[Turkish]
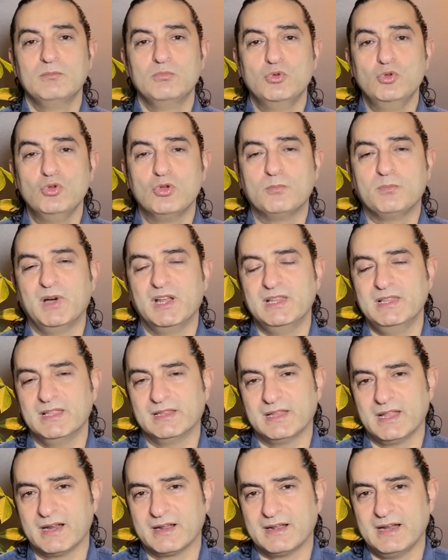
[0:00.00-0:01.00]
büyük
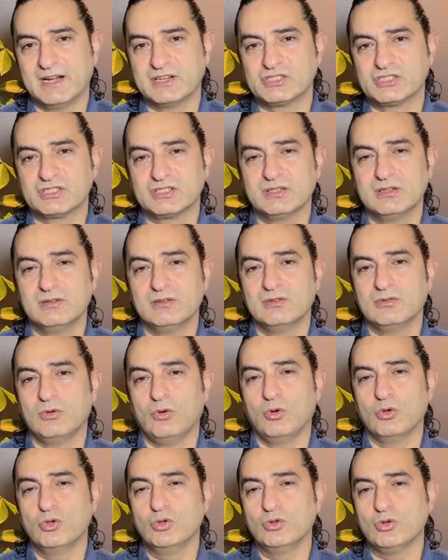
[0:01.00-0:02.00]
balinalara karşı
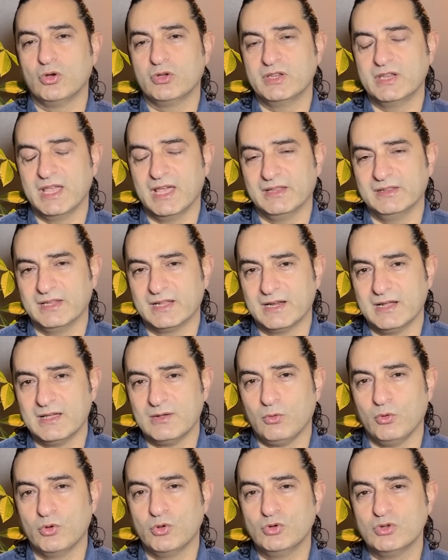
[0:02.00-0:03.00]
oyun
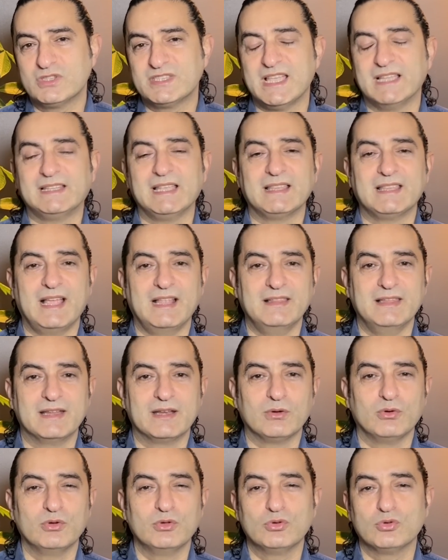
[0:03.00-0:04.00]
oynayanlara, oyunu set
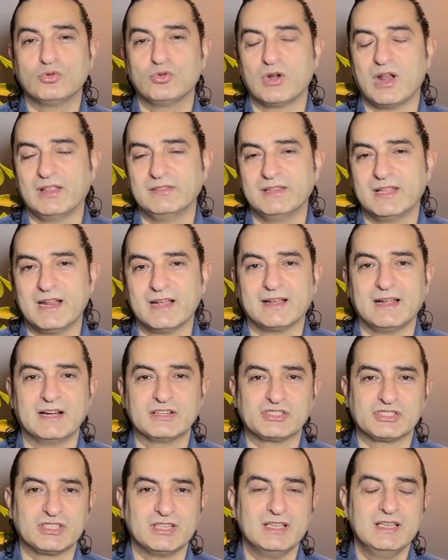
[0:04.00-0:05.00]
edenlere, oyunu kuranlara
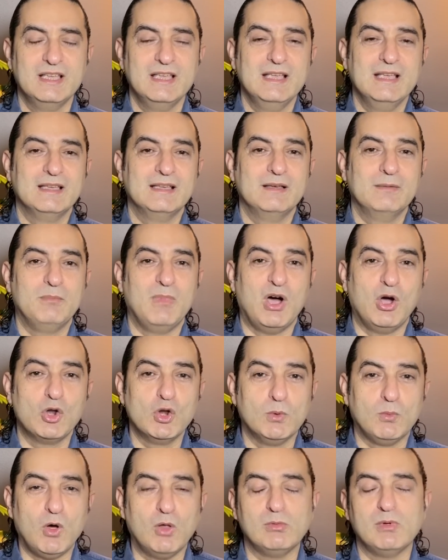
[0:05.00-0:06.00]
karşı e,
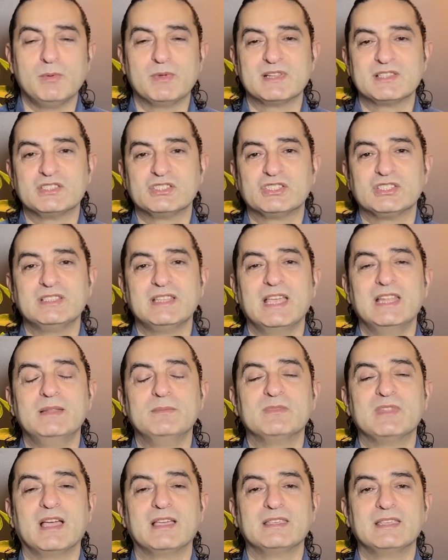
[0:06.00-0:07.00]
mağlup olmamanız için
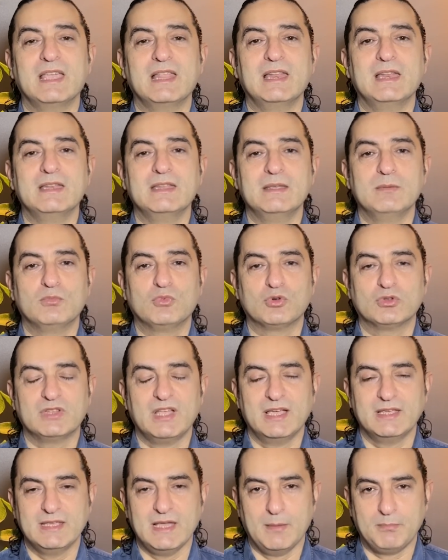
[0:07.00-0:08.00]
elimden geleni
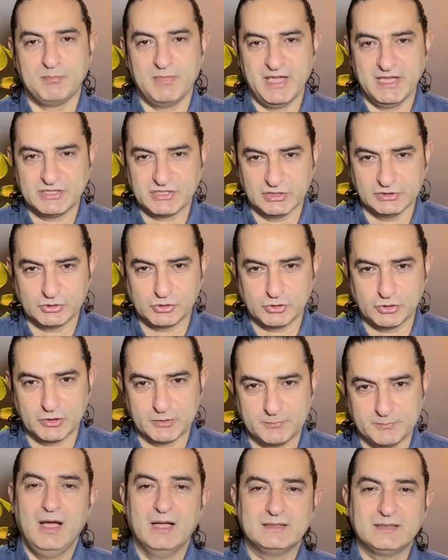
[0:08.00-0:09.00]
burada yapmaya
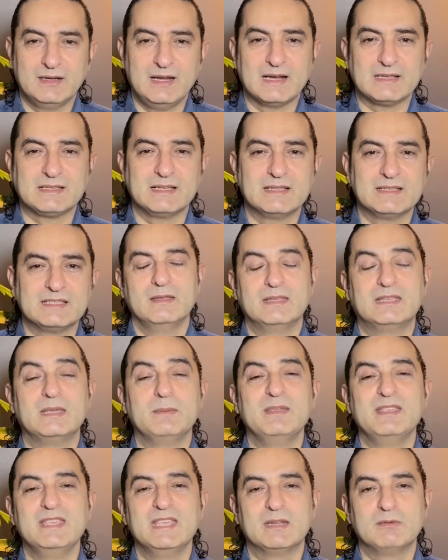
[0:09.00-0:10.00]
çalışıyorum. Hatırlarsanız
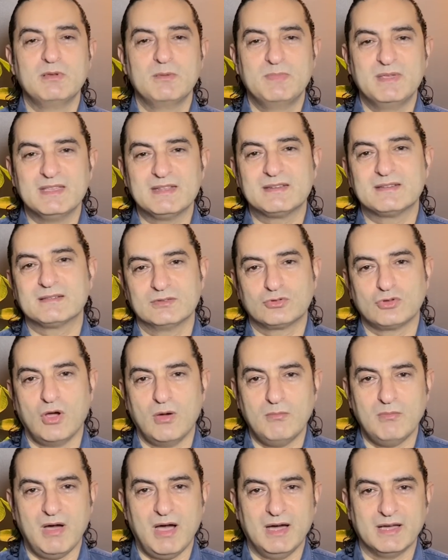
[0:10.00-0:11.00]
2021
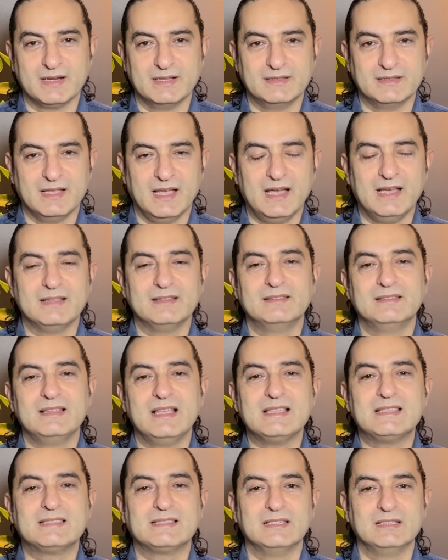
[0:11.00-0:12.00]
sonbaharında
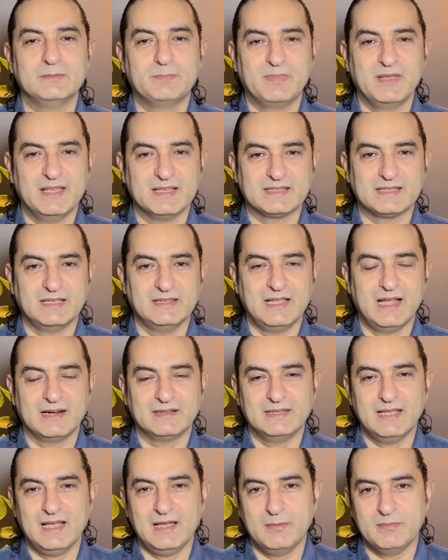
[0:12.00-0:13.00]
nasıl
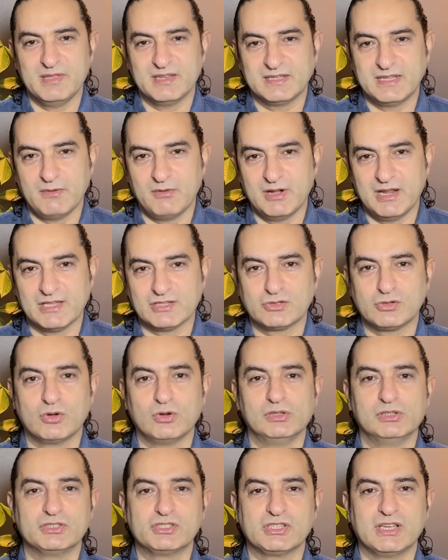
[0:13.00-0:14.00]
piyasalarda bir devalüasyon
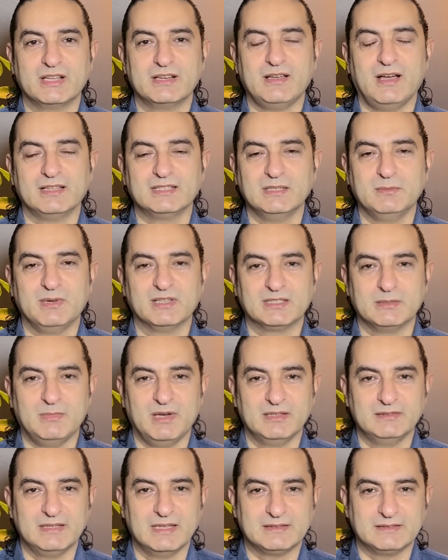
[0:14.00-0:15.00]
olacağını adım adım
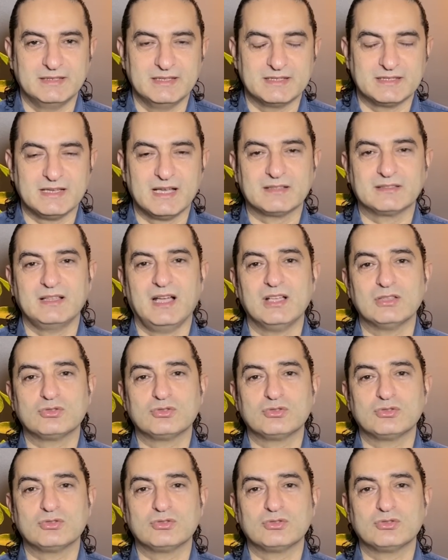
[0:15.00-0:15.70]
anlattıysak daha